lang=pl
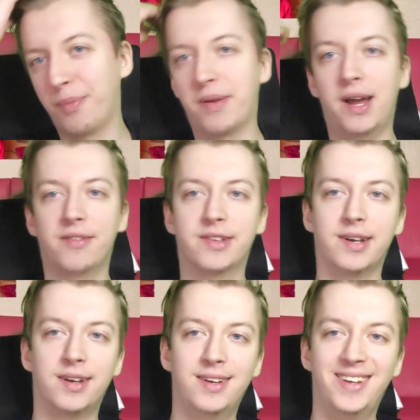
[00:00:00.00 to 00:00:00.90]
to
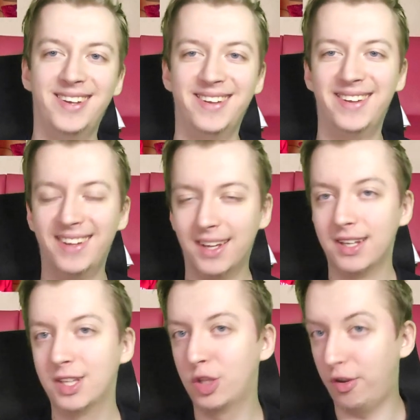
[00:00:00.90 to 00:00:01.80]
prawda.
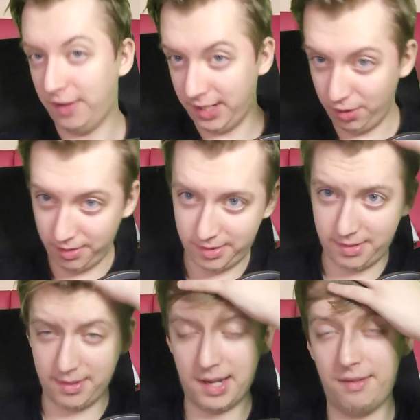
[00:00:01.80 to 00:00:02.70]
Dowaliłem z
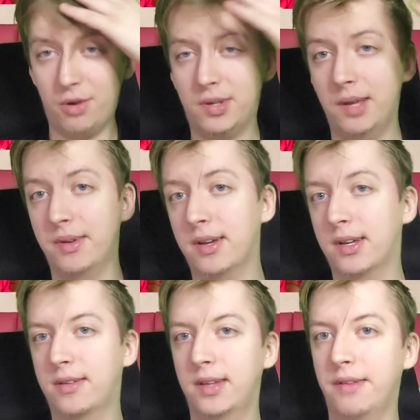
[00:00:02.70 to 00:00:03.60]
tym kawałkiem
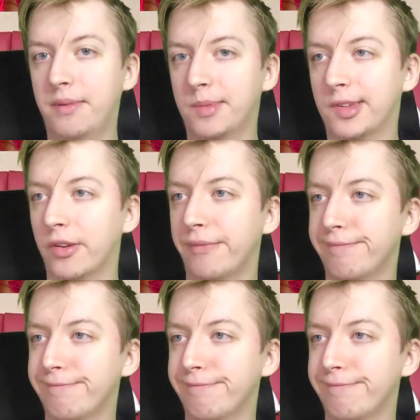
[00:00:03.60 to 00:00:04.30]
jak nie wiem co.